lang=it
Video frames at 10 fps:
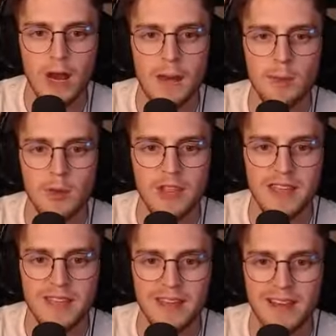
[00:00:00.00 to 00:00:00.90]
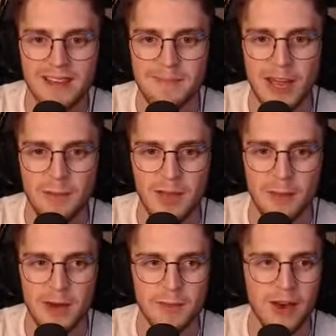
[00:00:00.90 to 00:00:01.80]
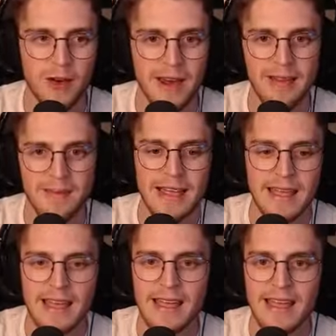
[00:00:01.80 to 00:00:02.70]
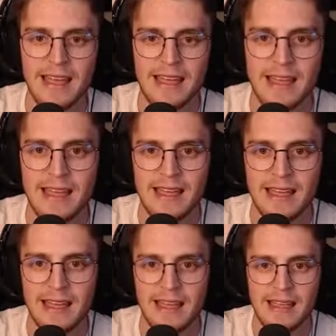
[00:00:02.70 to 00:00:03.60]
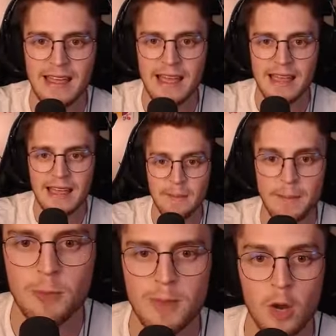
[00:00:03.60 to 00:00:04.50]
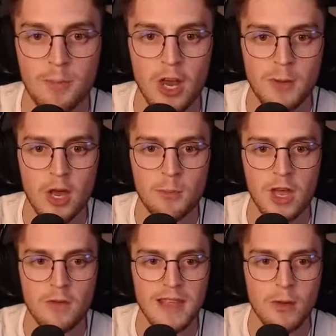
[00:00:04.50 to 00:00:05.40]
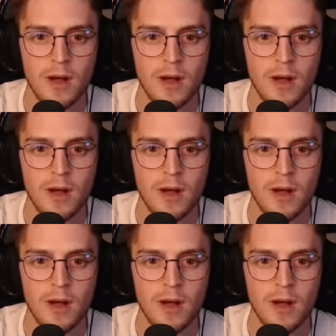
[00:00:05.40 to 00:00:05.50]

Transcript: curarmi un po' di vita. Piano piano piano piano ora, eh. Aia aia aia aia aia aia aia aia aia aia piano piano piano piano piano via da